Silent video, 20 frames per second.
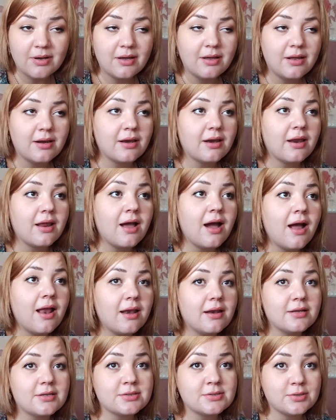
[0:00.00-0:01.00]

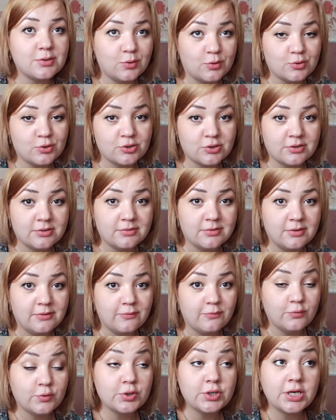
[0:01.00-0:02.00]
реально сложно.
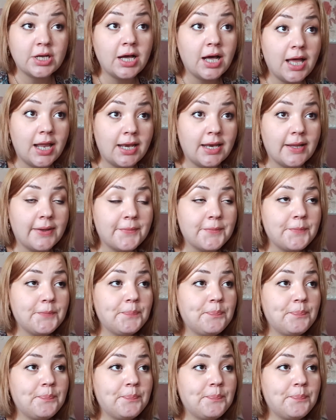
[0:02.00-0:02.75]
Вот реально.